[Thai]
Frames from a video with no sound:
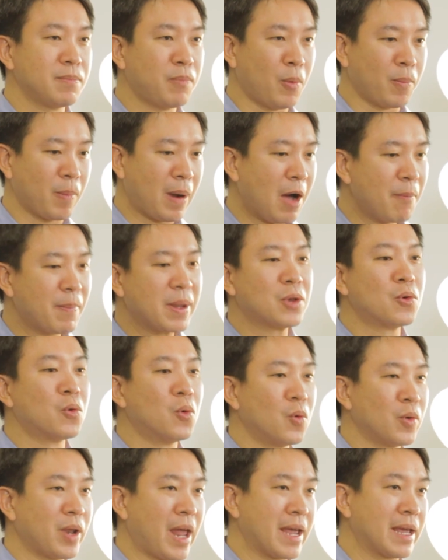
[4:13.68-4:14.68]
คือผมเข้าไปดู
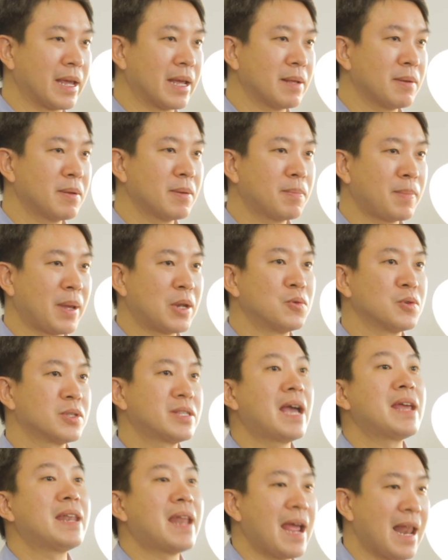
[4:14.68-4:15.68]
ใน
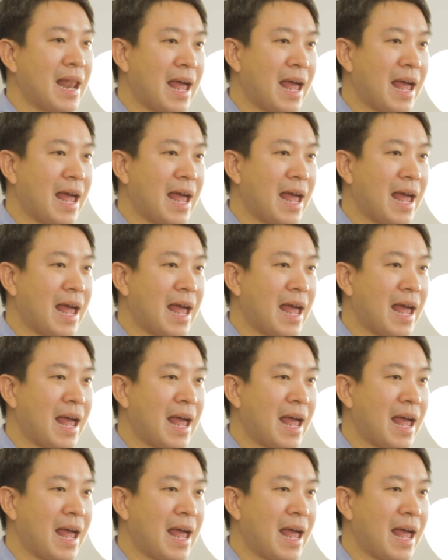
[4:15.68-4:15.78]
ไส้ใน